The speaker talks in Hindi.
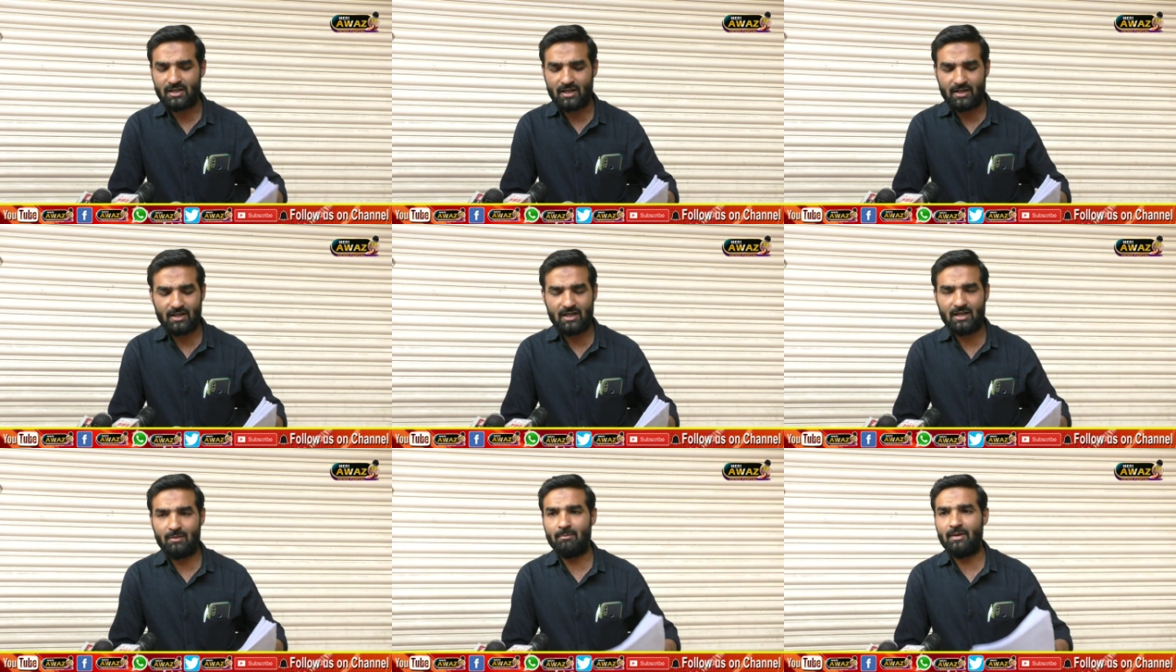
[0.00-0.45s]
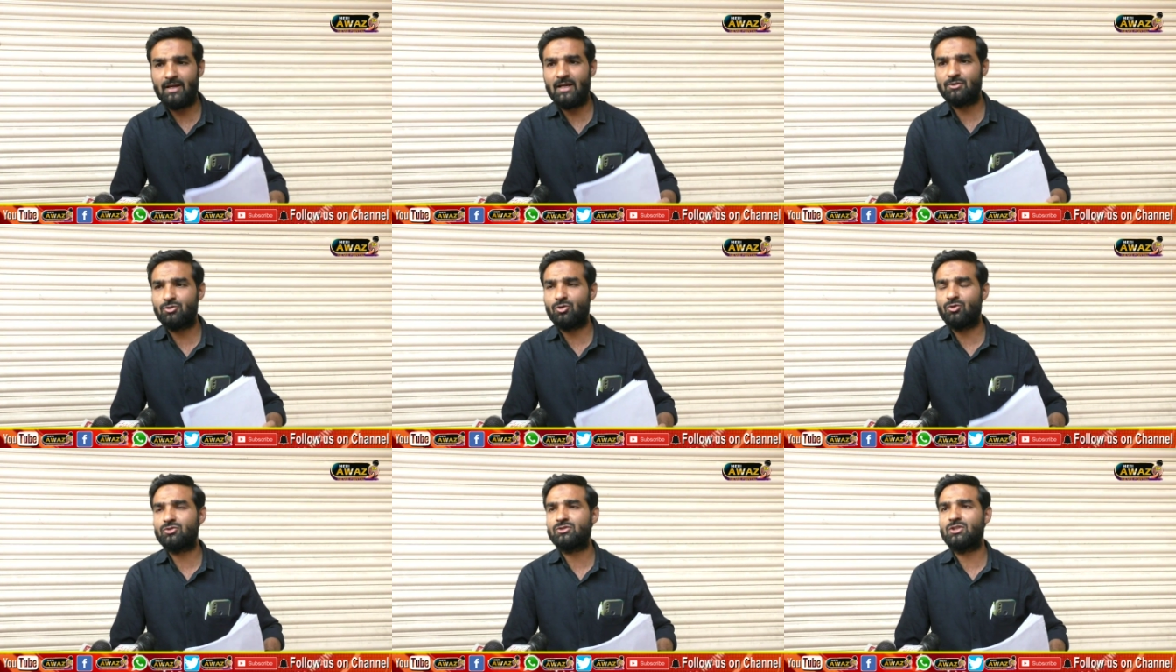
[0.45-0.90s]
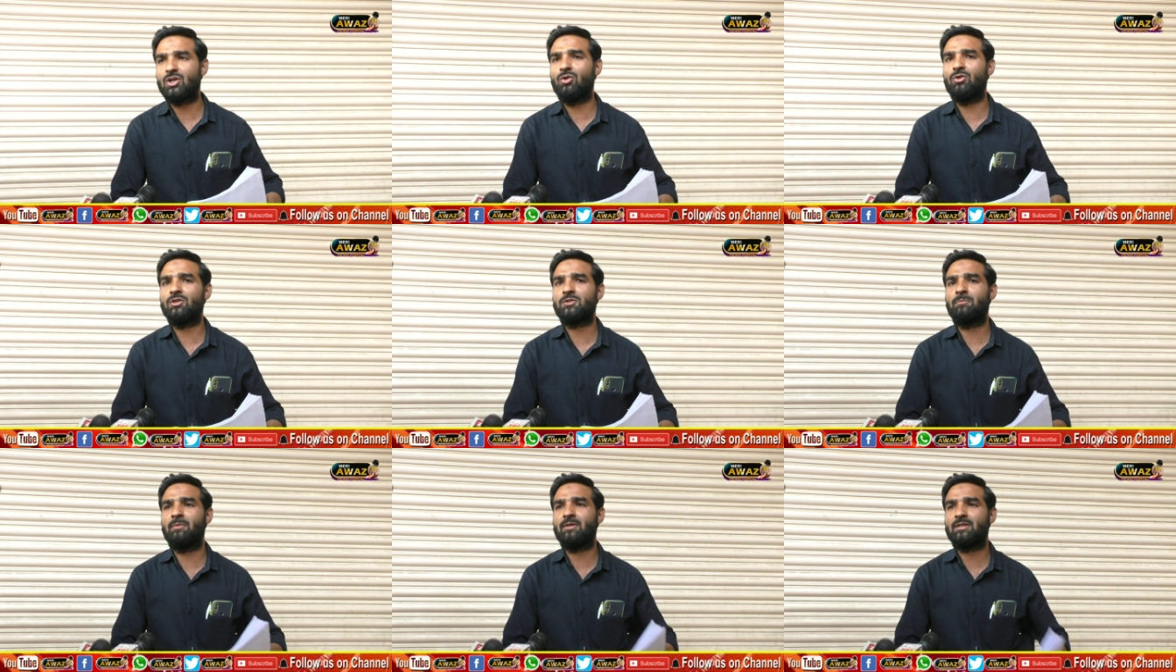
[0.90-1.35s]
सारे हैं मैं सोचता हूँ
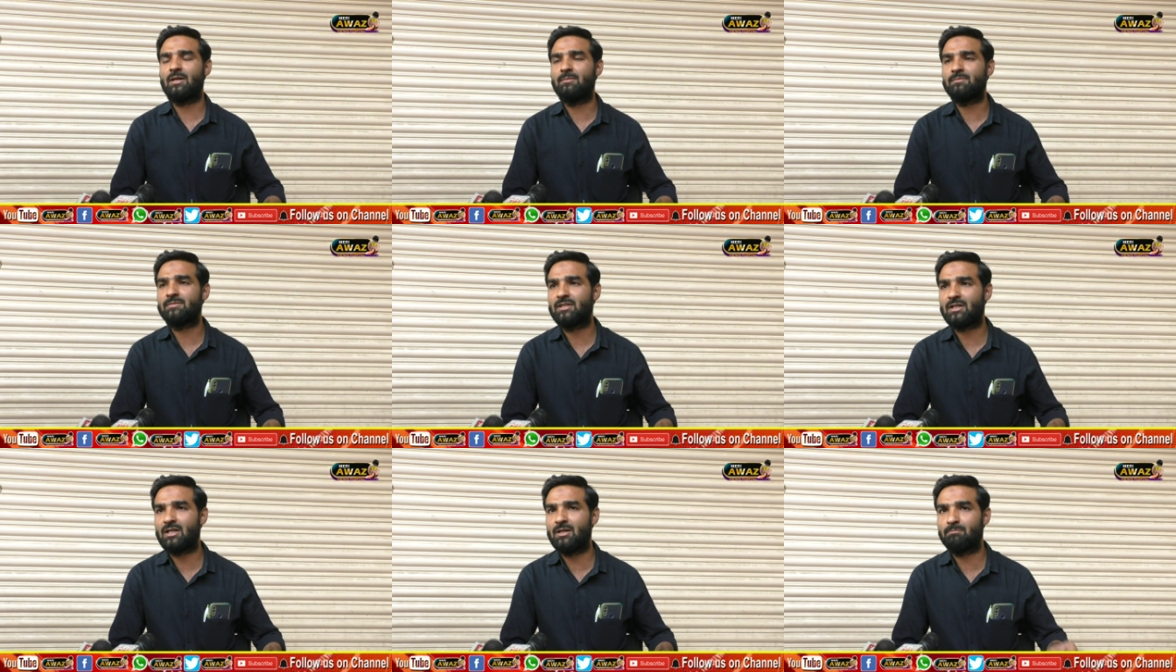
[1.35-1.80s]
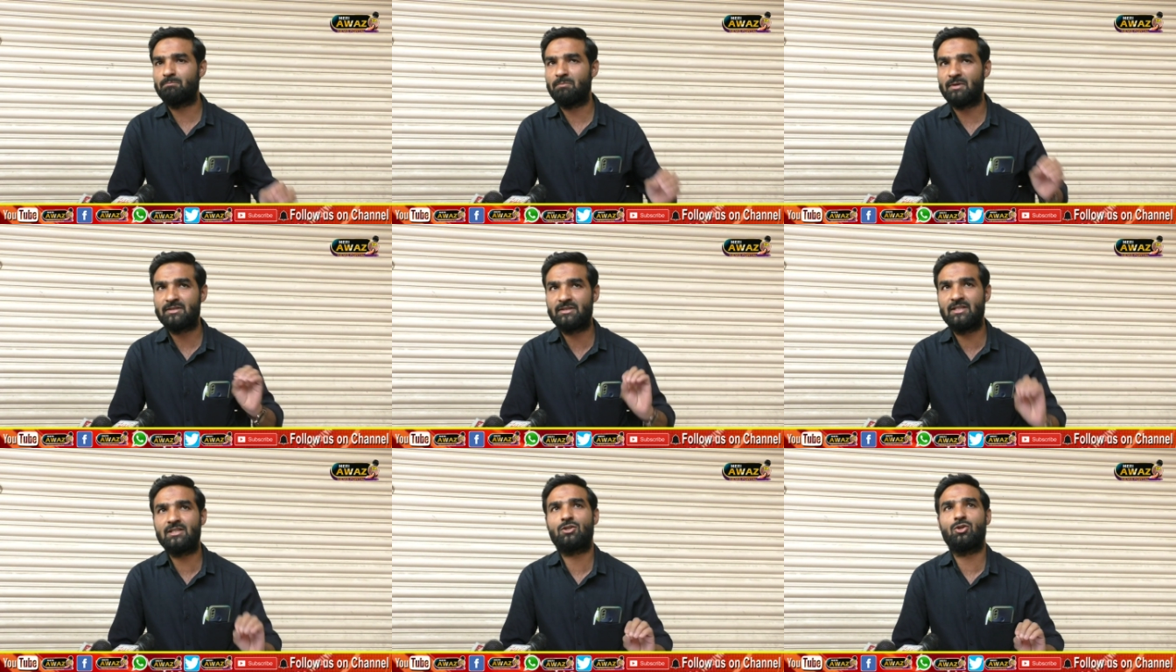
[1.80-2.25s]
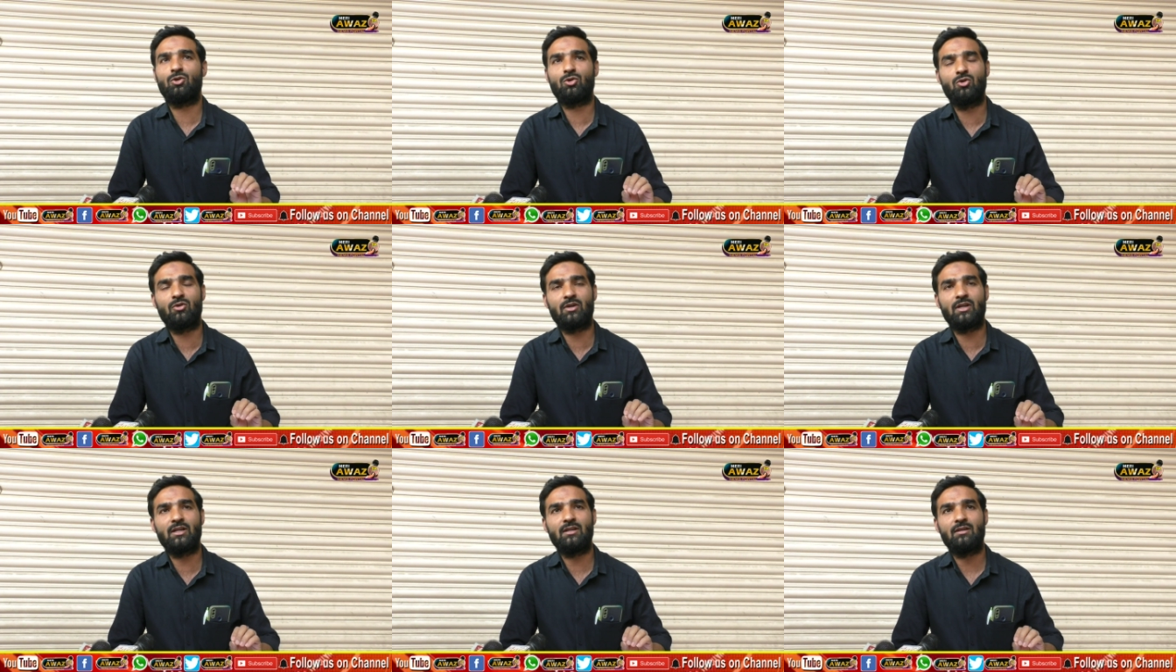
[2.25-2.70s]
इसमें कम से कम 25 लोग
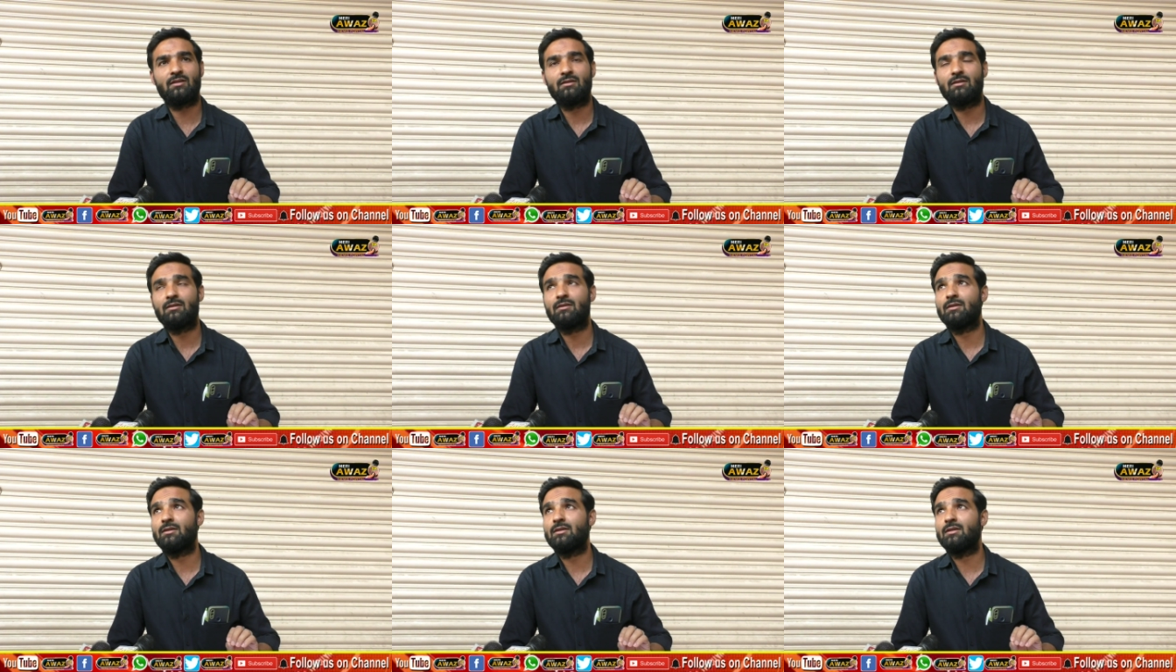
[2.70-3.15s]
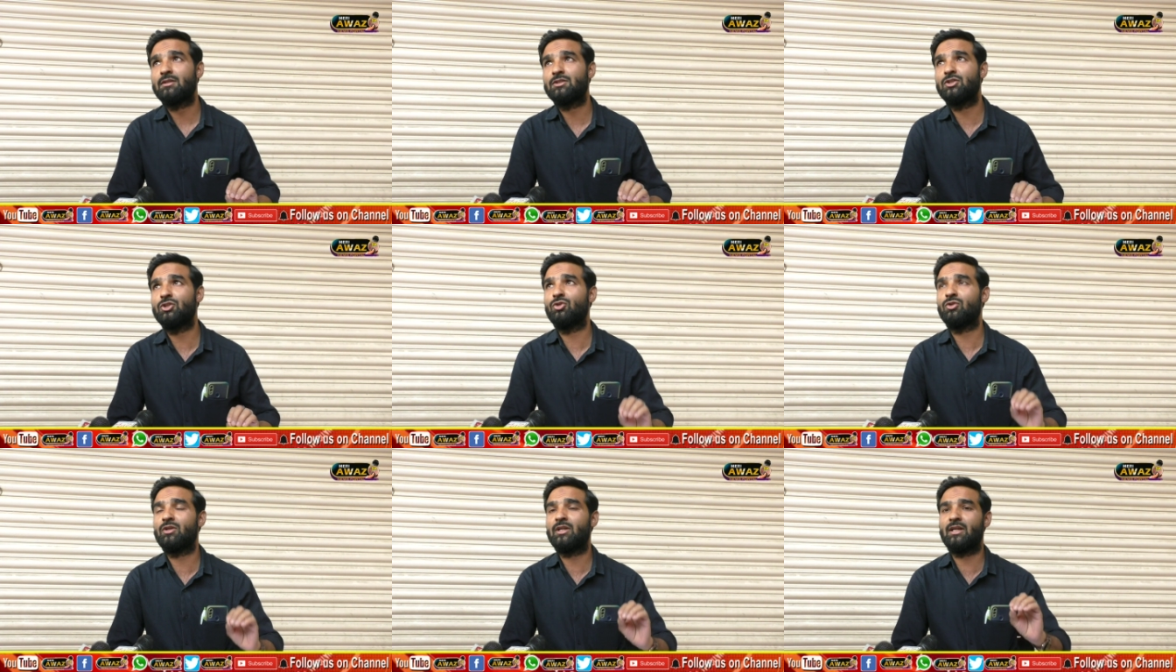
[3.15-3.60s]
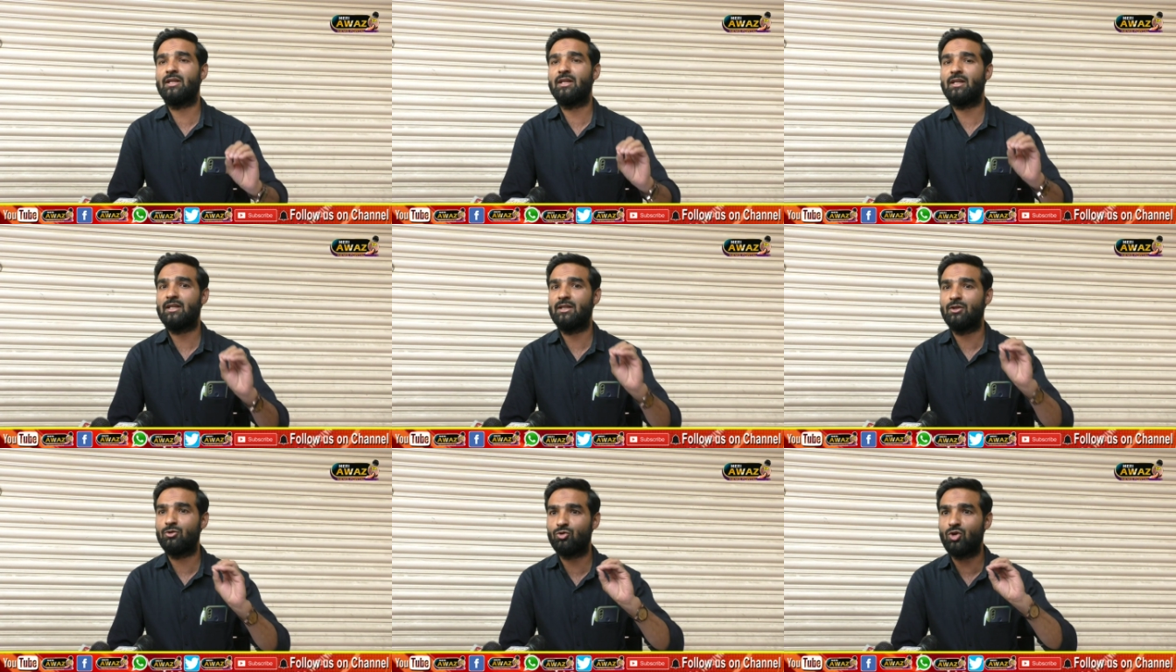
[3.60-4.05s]
होंगे जिन्होंने
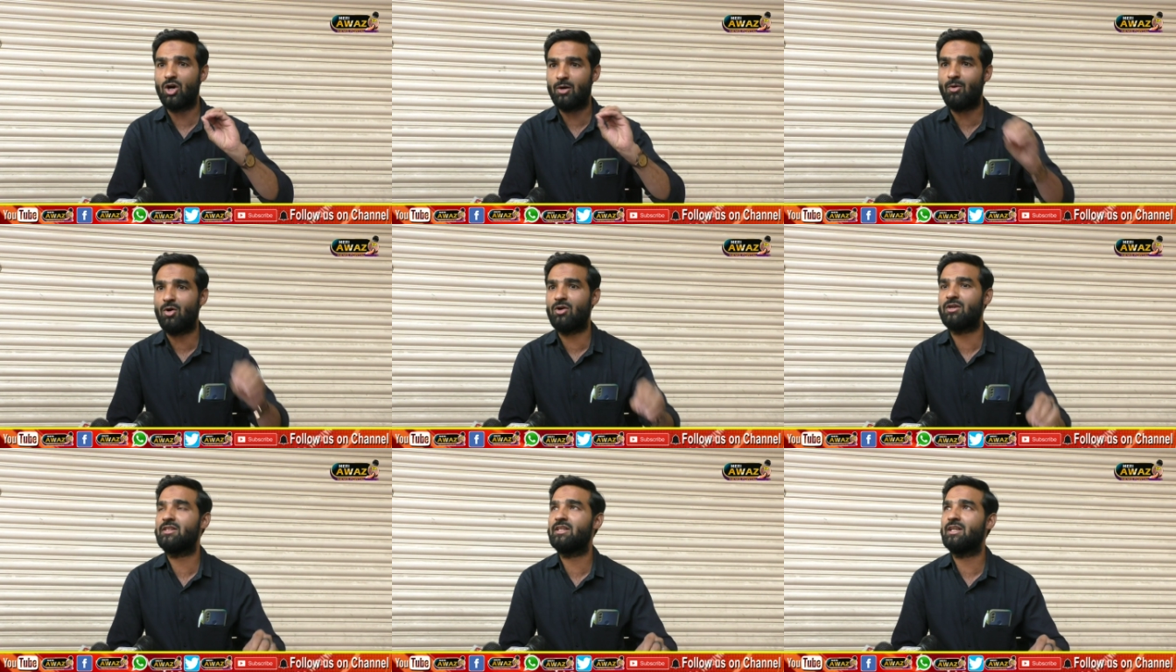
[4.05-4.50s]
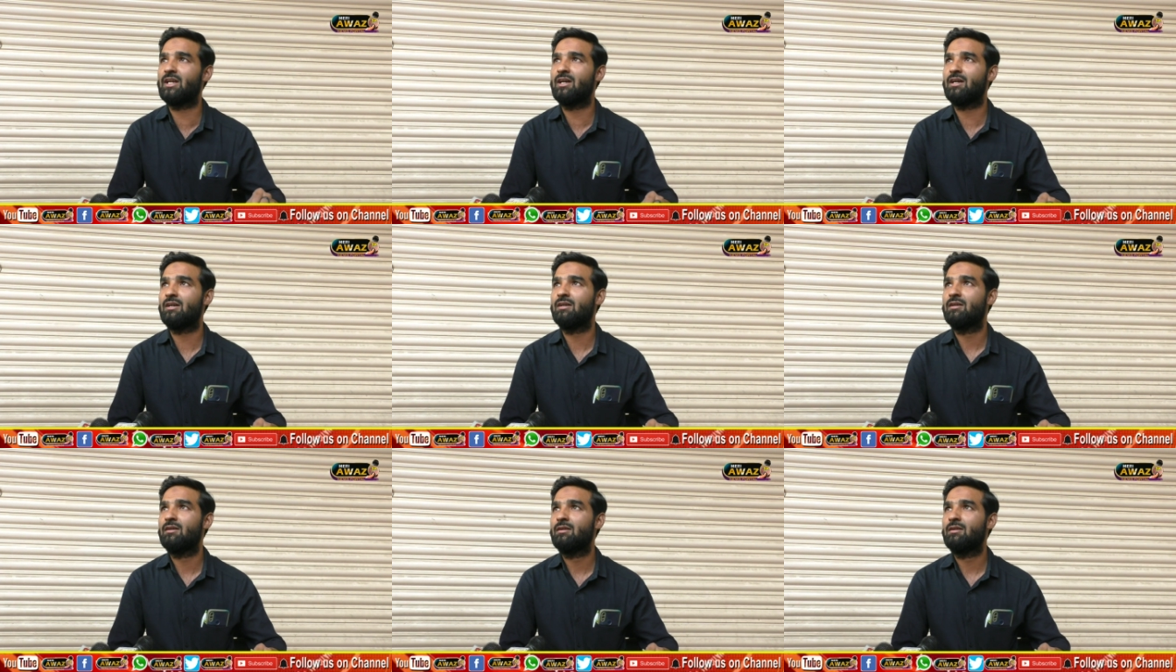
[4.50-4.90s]
इनको अमाउंट दिया